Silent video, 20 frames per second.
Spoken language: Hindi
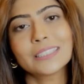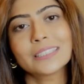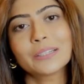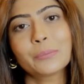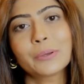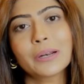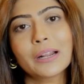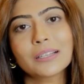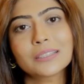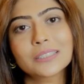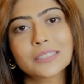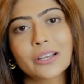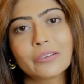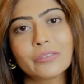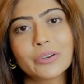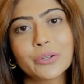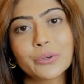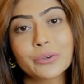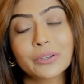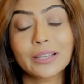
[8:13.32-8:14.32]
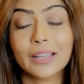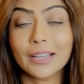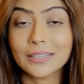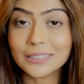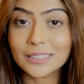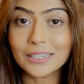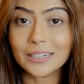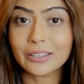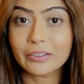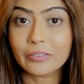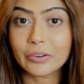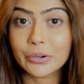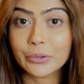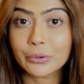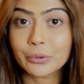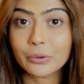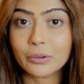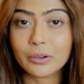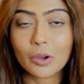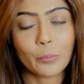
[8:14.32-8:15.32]
ये था मेरा आज का वीडियो कैसी लगी
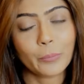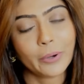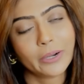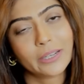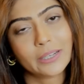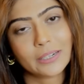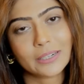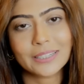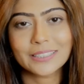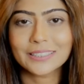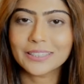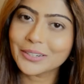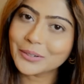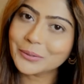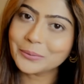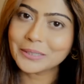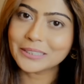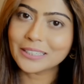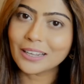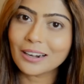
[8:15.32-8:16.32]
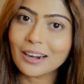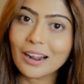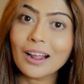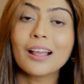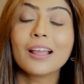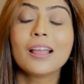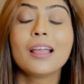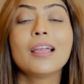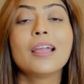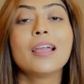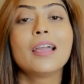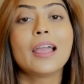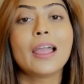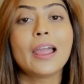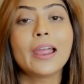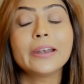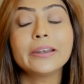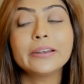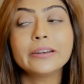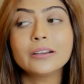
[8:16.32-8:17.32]
वीडियो कमेंट करके ज़रूर बताना
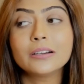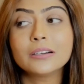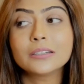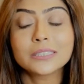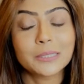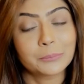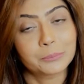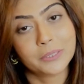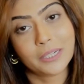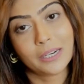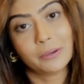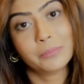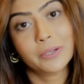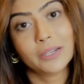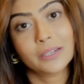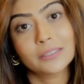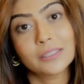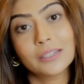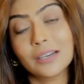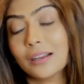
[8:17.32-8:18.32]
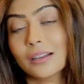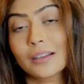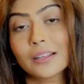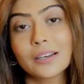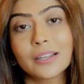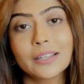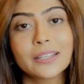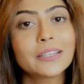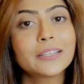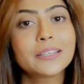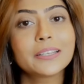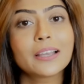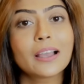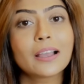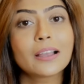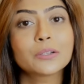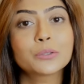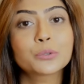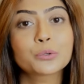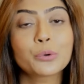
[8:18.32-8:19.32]
एंड सब्सक्राइब uh, कर देना अगर नहीं किया
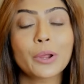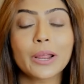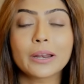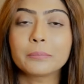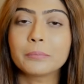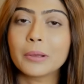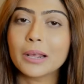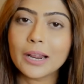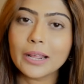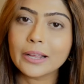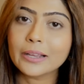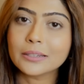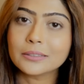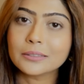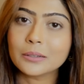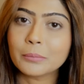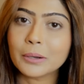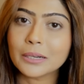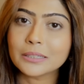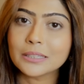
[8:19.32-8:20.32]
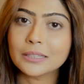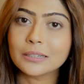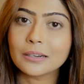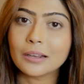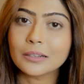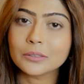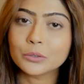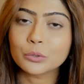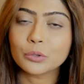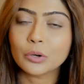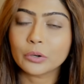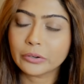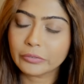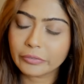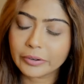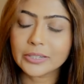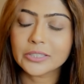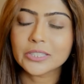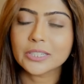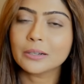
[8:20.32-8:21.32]
है तो एंड बेल आइकन दबा देना तो
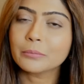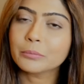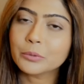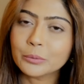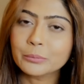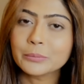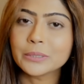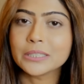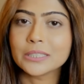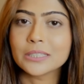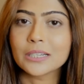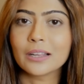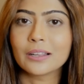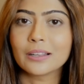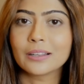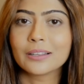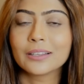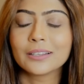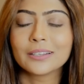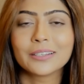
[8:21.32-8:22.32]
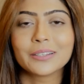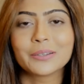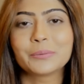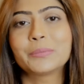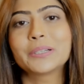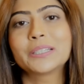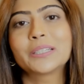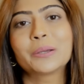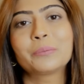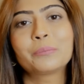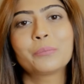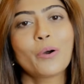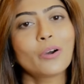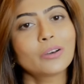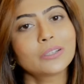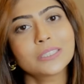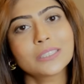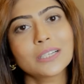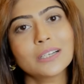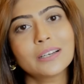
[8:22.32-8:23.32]
नोटिफिकेशन आपको मिल जाए मिलता है
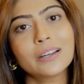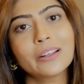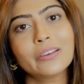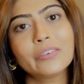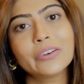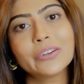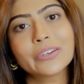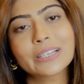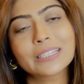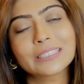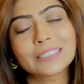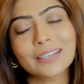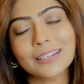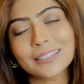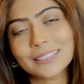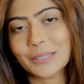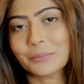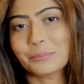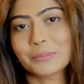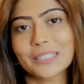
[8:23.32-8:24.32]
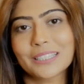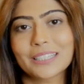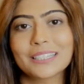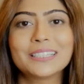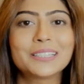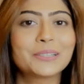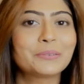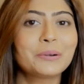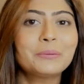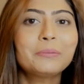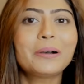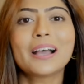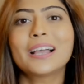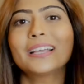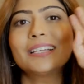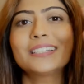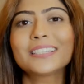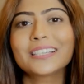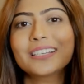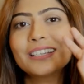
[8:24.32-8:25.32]
बहुत ही जल्दी नए वीडियो के साथ तब तक के लिए
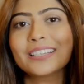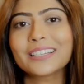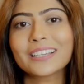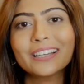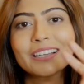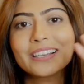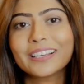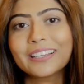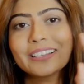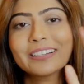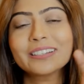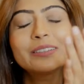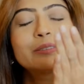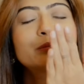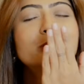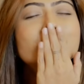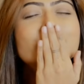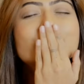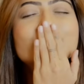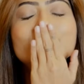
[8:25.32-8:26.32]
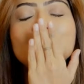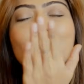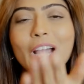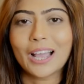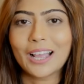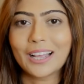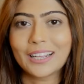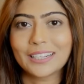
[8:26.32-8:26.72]
बाय टेक केयर